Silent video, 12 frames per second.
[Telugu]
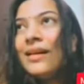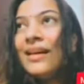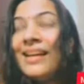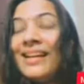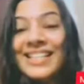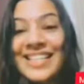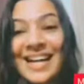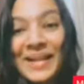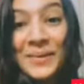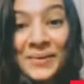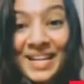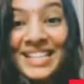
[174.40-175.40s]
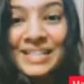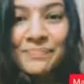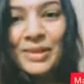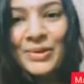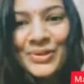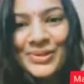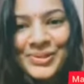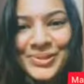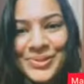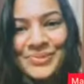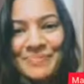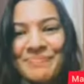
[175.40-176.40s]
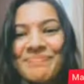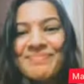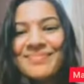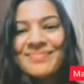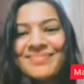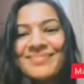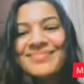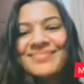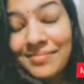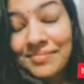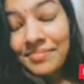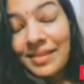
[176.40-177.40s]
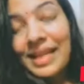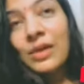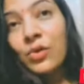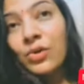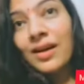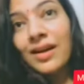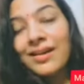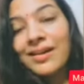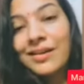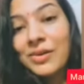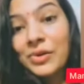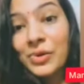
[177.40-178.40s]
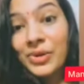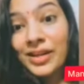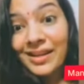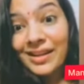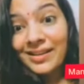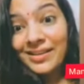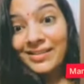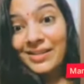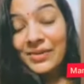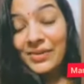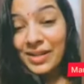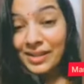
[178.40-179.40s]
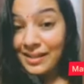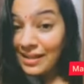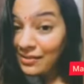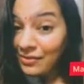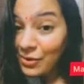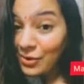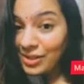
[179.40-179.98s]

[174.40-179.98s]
ఇంకా చాలా ఉన్నాయి చెప్తా ఒకరోజు నేను కూడా కొన్ని ఎవరికి తెలియనివి కొన్ని